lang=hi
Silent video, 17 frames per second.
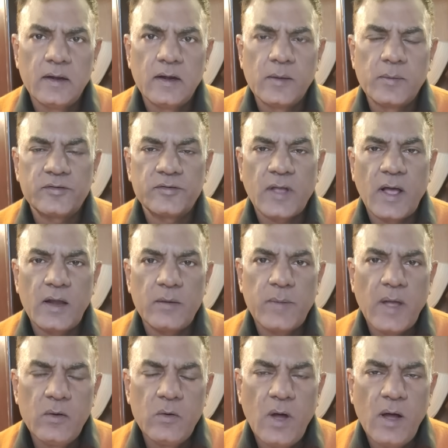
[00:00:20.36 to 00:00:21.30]
नमस्कार
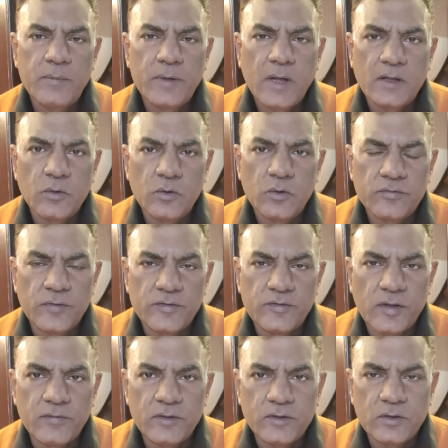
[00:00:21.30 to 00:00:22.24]
मैं हूं आपका दोस्त
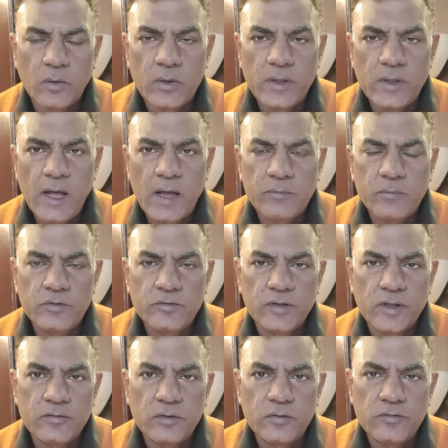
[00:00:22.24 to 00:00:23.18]
विजय विद्रोही आप
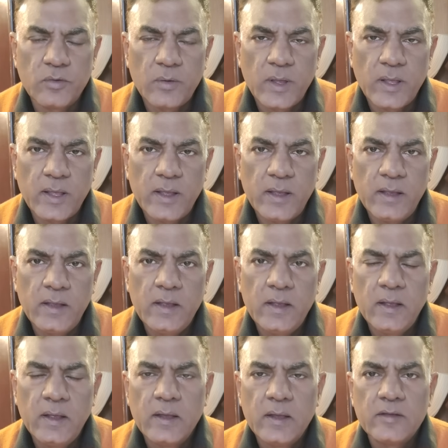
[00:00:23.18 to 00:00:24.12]
मुझसे जुड़ चुके हैं
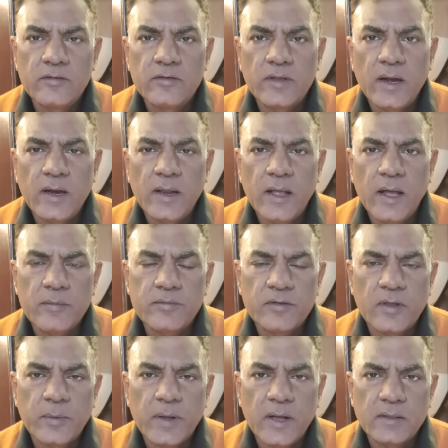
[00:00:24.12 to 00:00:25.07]
इसके लिए आप
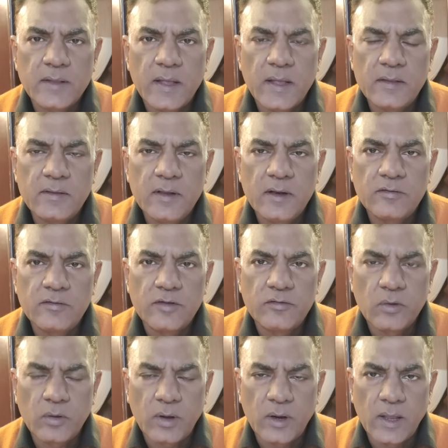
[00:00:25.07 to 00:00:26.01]
सबका तहे दिल से
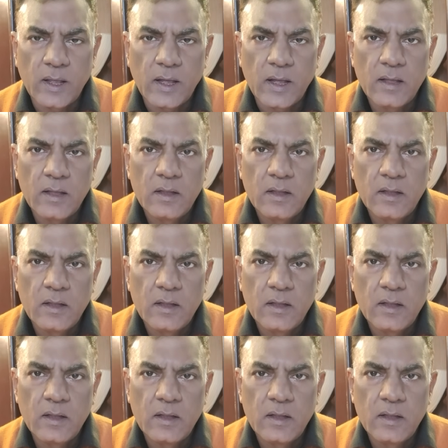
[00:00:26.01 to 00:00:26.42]
शुक्रिया